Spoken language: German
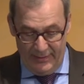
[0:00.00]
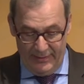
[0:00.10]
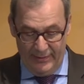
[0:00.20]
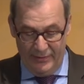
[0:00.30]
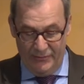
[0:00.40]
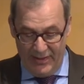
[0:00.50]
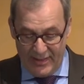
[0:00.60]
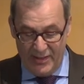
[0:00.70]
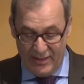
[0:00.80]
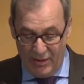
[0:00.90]
äh, was
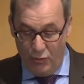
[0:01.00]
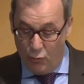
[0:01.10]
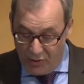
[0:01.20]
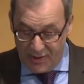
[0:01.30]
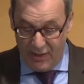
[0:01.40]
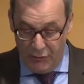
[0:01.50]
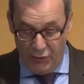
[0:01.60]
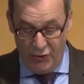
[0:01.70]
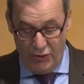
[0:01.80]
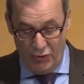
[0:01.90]
ist Ursache für
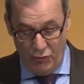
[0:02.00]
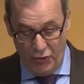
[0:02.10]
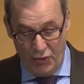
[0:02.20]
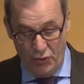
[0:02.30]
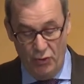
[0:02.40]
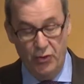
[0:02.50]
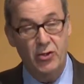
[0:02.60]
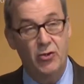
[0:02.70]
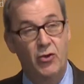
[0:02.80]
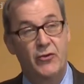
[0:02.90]
diese Situation
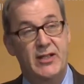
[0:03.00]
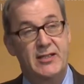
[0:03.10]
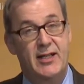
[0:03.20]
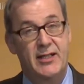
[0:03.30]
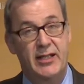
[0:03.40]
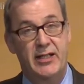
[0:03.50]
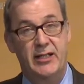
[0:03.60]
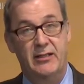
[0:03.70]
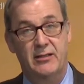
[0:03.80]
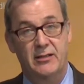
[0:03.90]
und was kann dagegen